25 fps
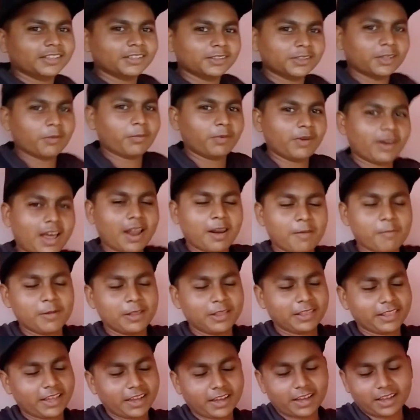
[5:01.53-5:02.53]
तो फिलहाल
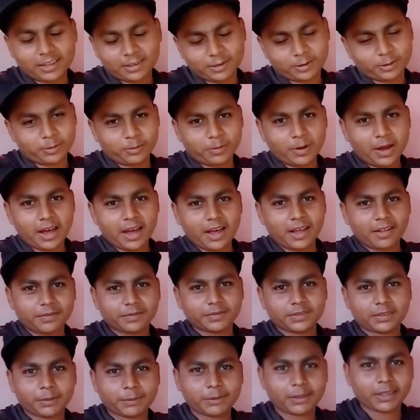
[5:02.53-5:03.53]
मिलते हैं कल सुबह
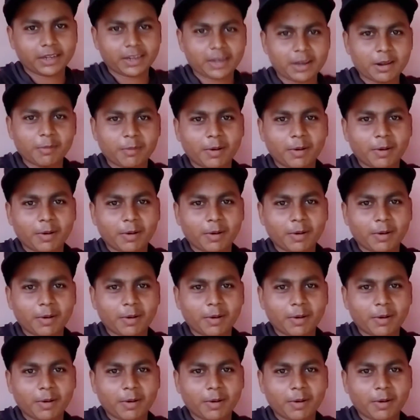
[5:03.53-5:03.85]
तब तक के लिए